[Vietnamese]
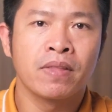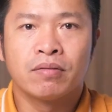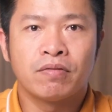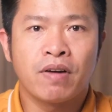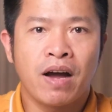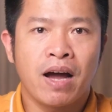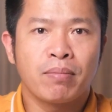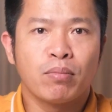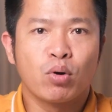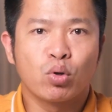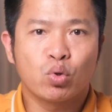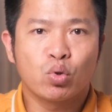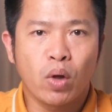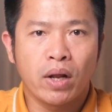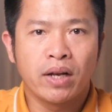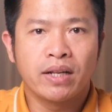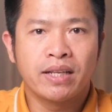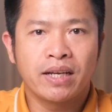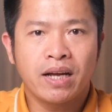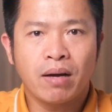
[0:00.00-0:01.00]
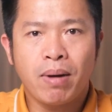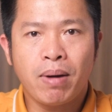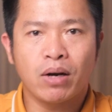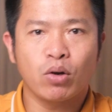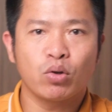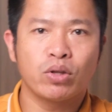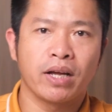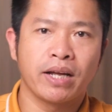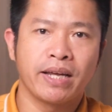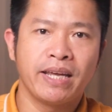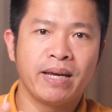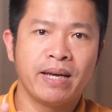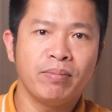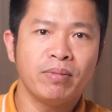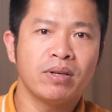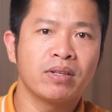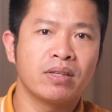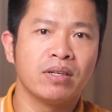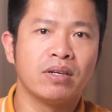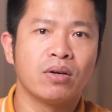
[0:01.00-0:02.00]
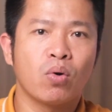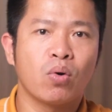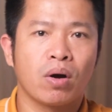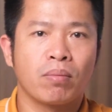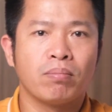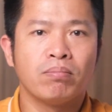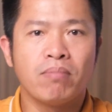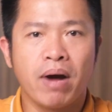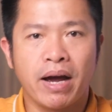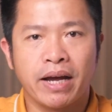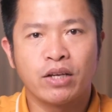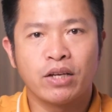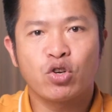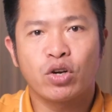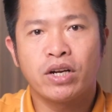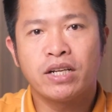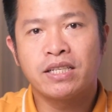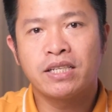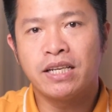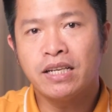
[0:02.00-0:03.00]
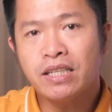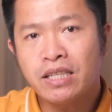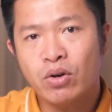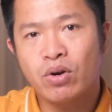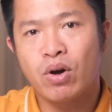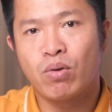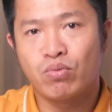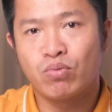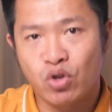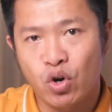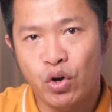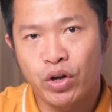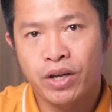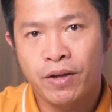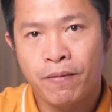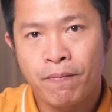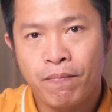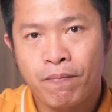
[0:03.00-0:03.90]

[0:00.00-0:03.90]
Và một tuần thì các bạn có thể kiếm được từ khoảng 7 cho đến 9 triệu đồng rồi.